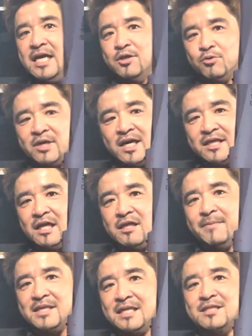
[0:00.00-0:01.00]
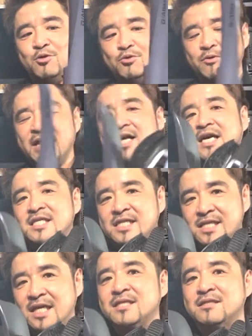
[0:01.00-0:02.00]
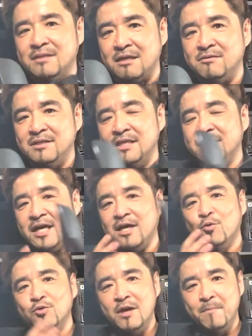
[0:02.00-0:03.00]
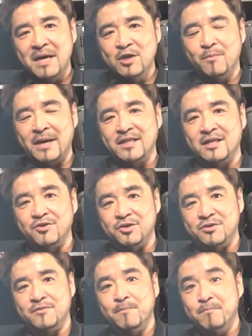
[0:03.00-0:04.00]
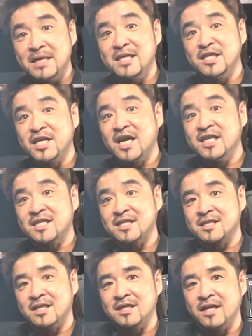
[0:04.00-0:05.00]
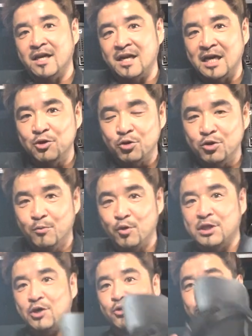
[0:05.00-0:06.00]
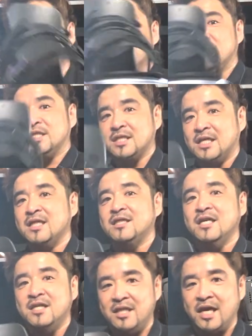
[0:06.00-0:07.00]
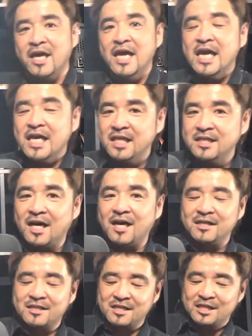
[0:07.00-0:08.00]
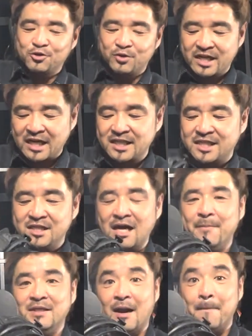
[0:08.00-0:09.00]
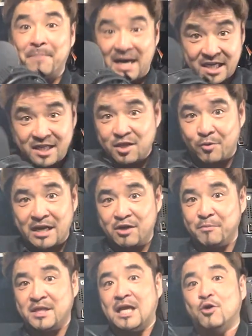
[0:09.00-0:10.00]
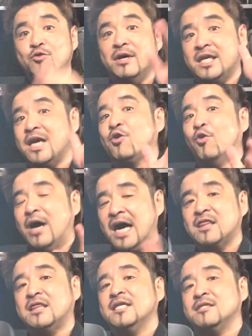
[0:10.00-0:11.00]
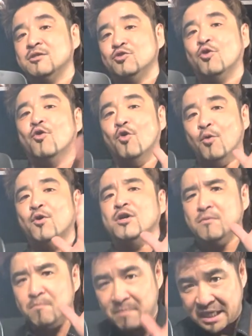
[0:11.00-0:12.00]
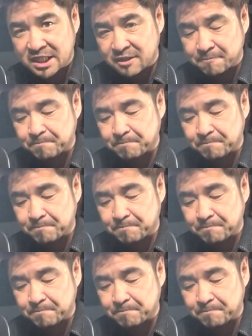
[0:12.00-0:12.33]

時が経てば経つほど劣化しやすくなるなんで5年前のバインディング U まだ2回しか使ってないからあの時の持ってこようと思って使ってきていざスキー場でガチってはめたらバキッて割れるみたいなことは結構あったりすると思います